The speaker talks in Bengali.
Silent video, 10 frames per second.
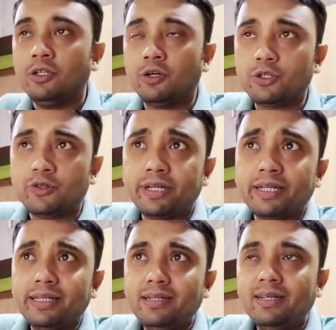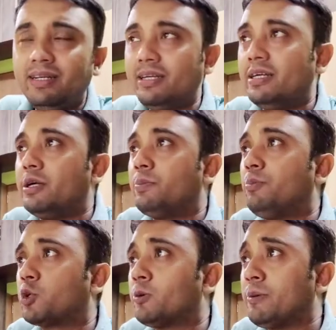তো স্টুডেন্ট
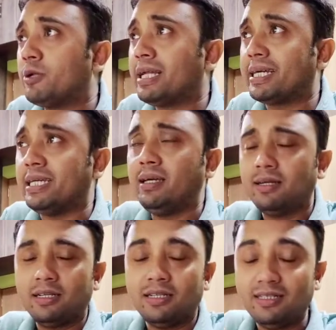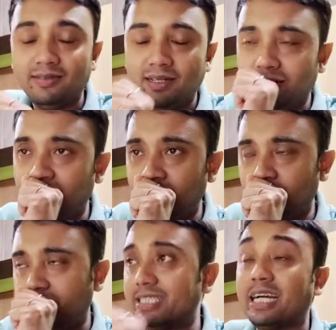প্রথমে বলে রাখি
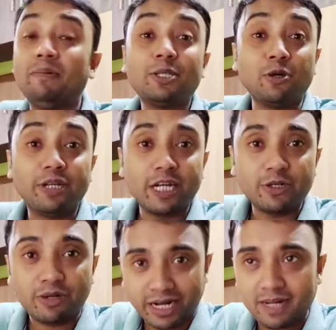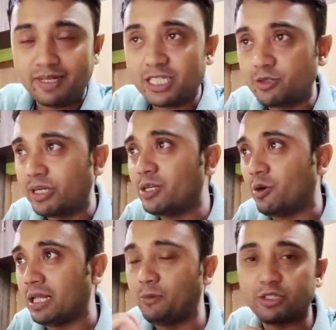আচ্ছা আমার শরীরটা একটু খারাপ আছে স্টুডেন্ট
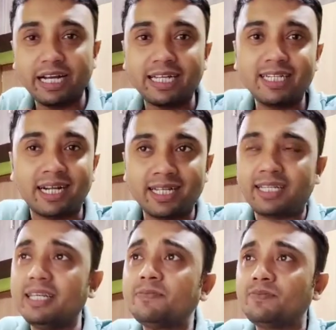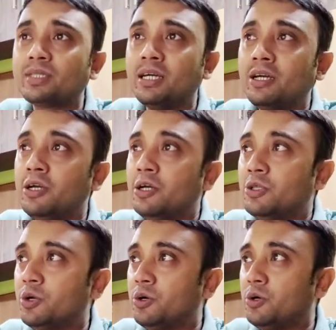গলা বসে গেছে ঠান্ডাতে
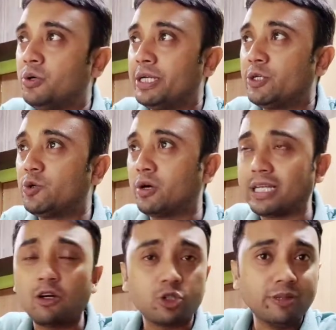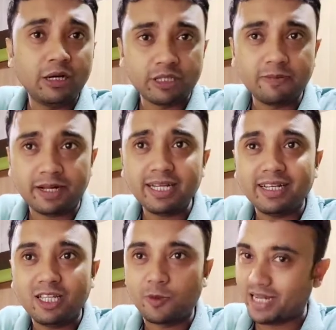তো একটু কথার অসুবিধা হতে পারে
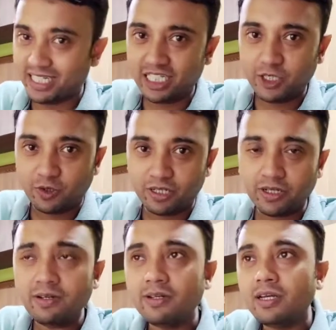তোমরা অ্যাডজাস্ট করে নিও